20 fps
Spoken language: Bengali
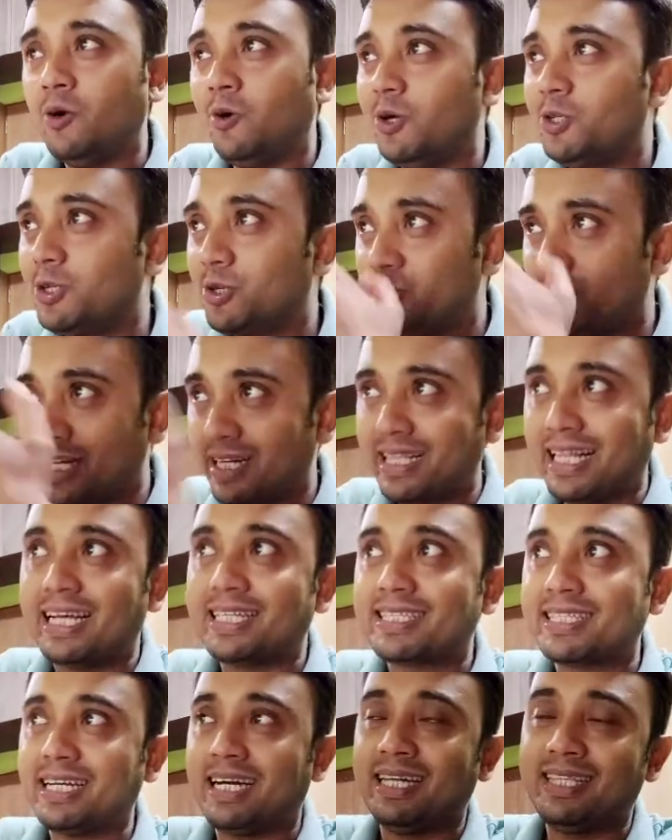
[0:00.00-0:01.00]
ওই জন্য
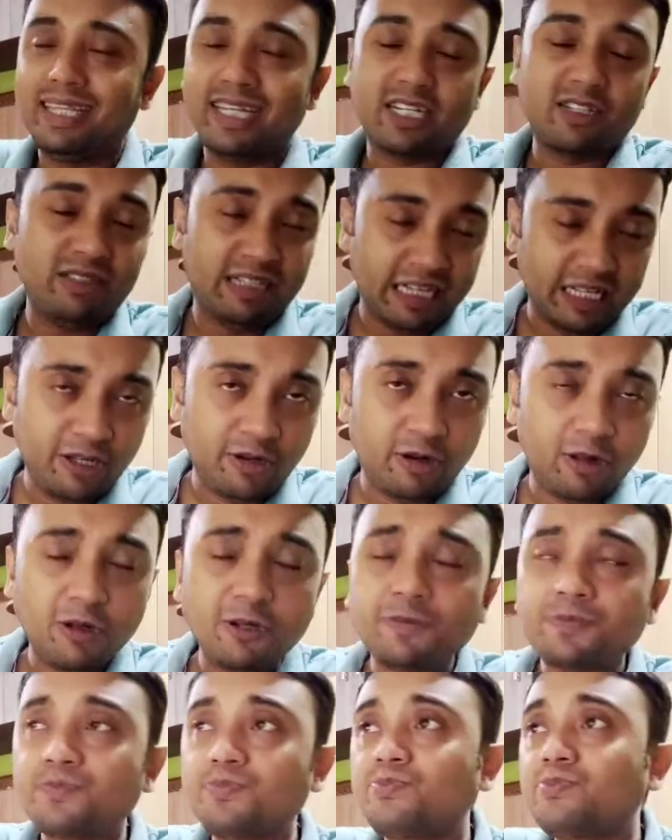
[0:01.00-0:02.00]
ক্লাসটা আনতে একটু দেরি হলো
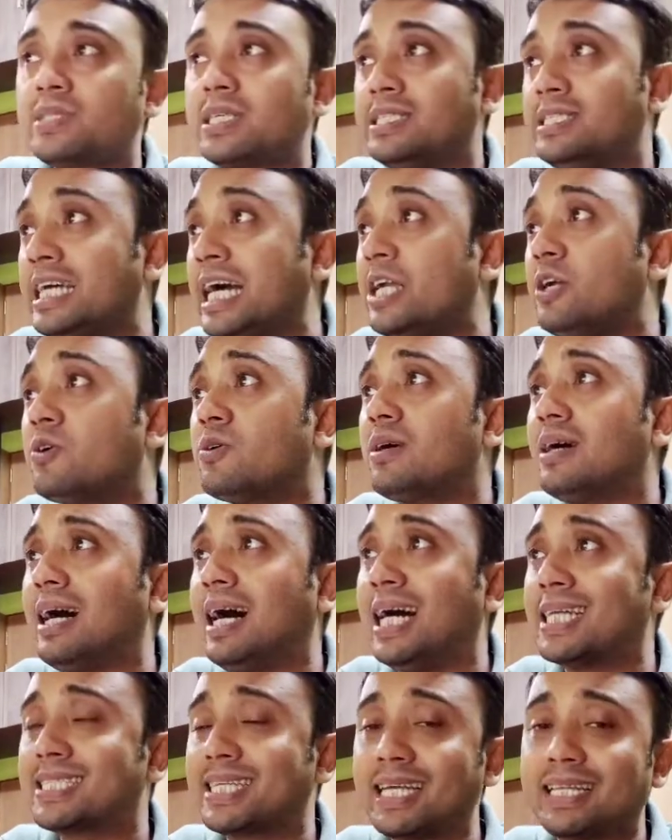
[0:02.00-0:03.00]
যাই হোক
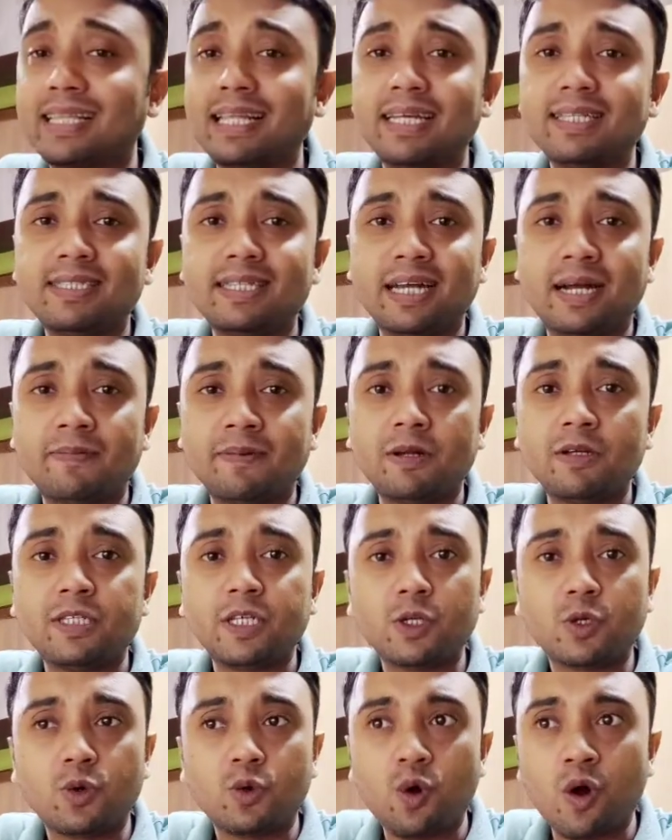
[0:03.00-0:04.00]
আজকের ক্লাসটায় আমরা
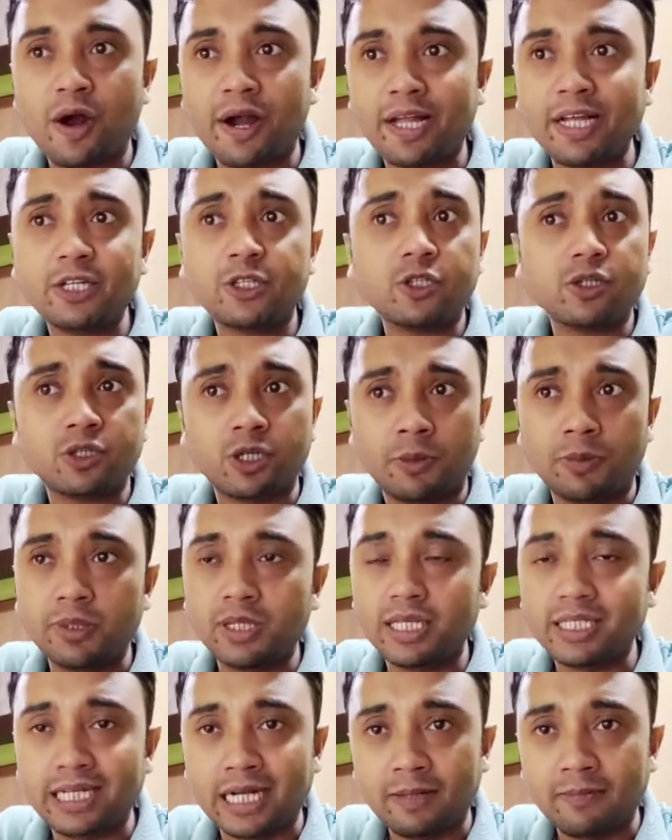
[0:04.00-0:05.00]
হচ্ছে কোয়ারি
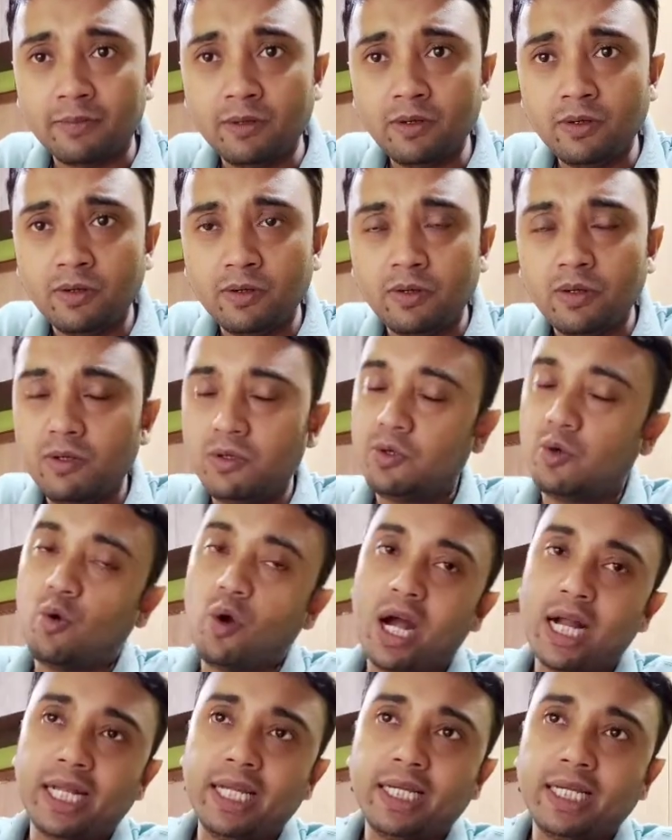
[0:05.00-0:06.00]
সম্বন্ধে জানবো
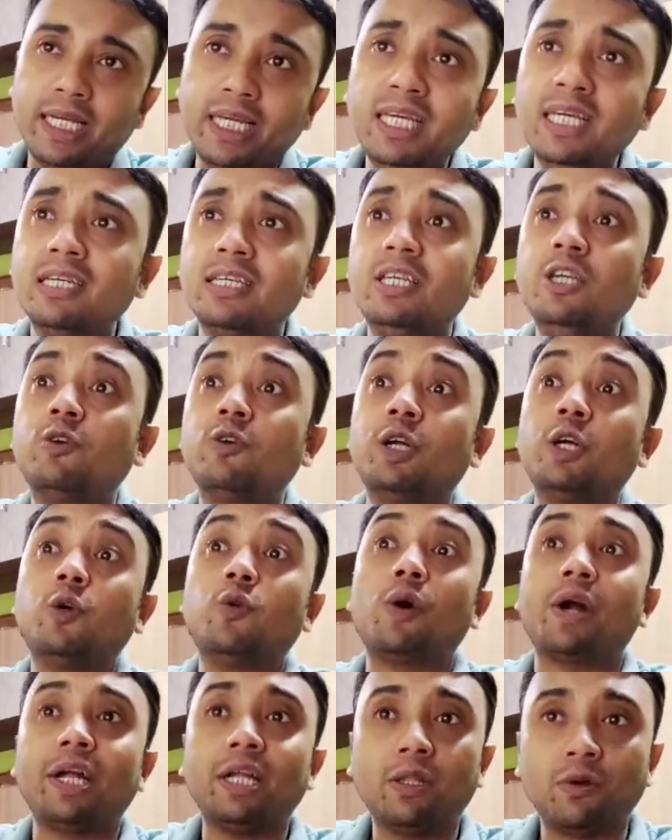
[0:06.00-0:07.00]
কোয়ারি কি কি করে
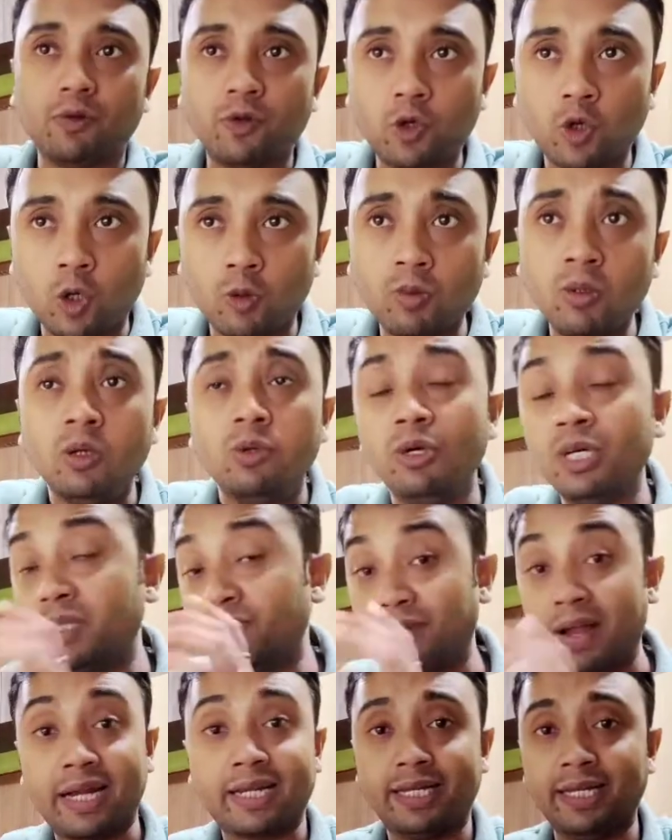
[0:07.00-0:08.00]
কোয়ারি তৈরি করব উইথ
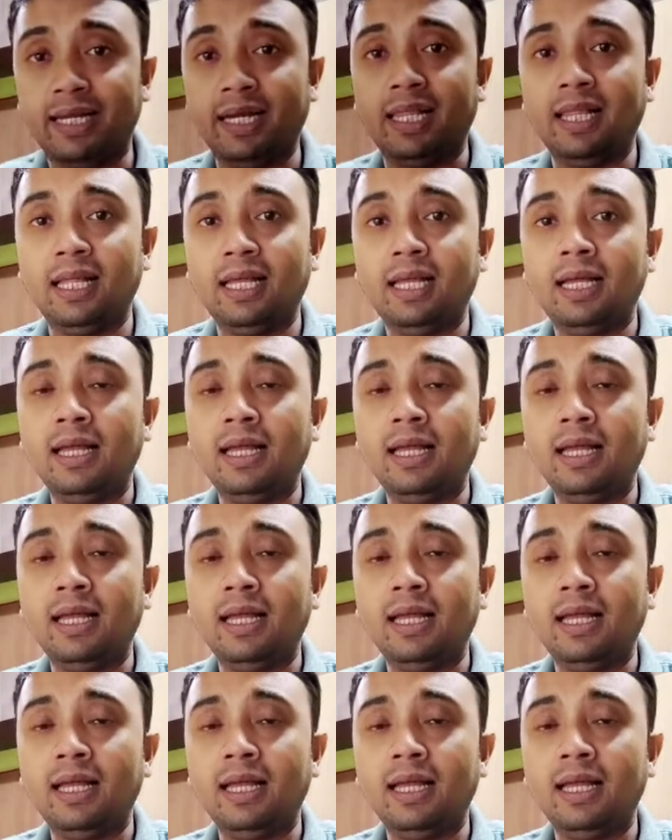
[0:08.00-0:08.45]
প্র্যাকটিক্যাল